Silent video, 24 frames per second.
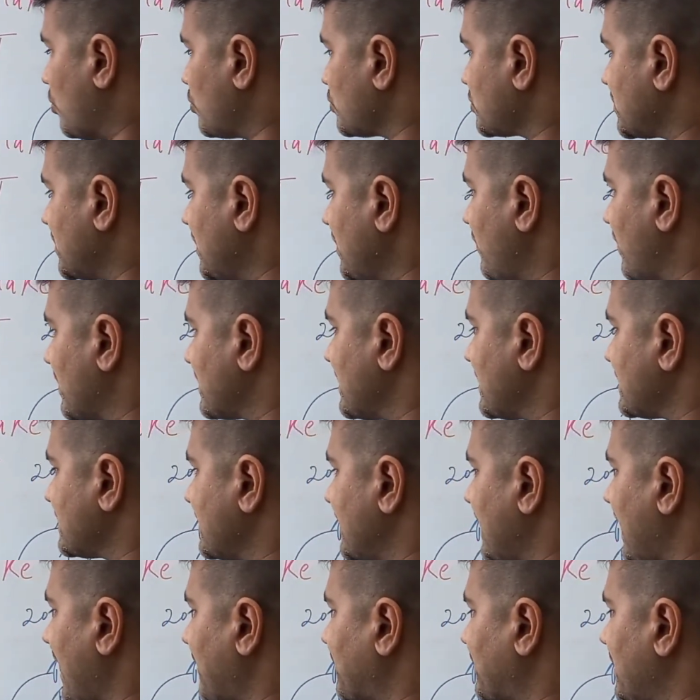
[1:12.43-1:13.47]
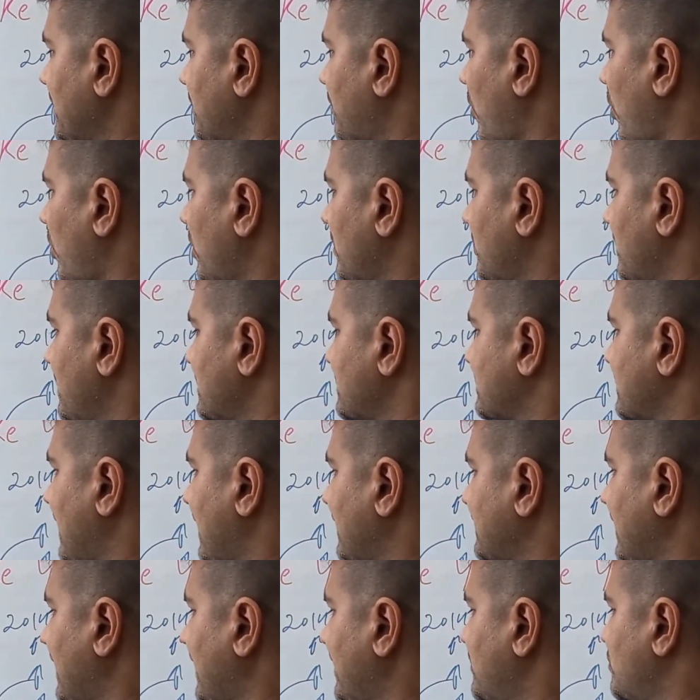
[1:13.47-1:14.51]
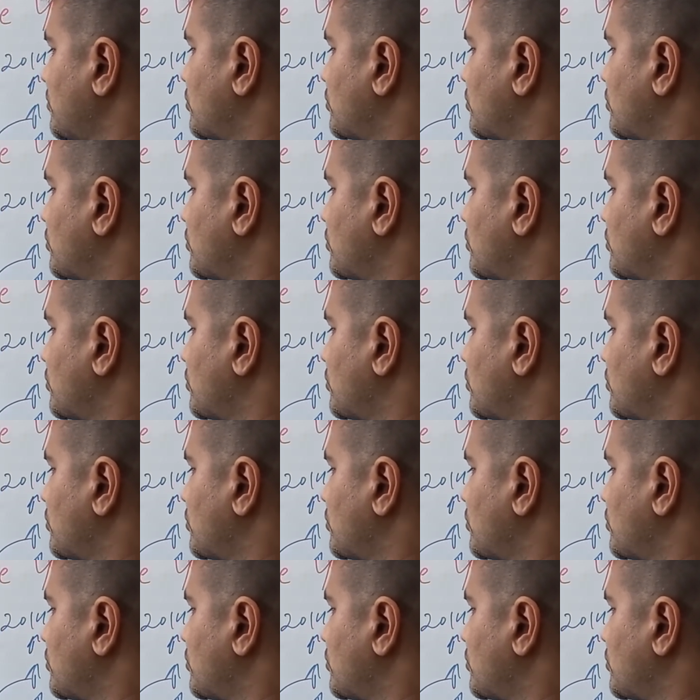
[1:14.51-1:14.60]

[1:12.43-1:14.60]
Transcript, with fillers: उसकी वजह से आपकी बॉडी में ज़्यादा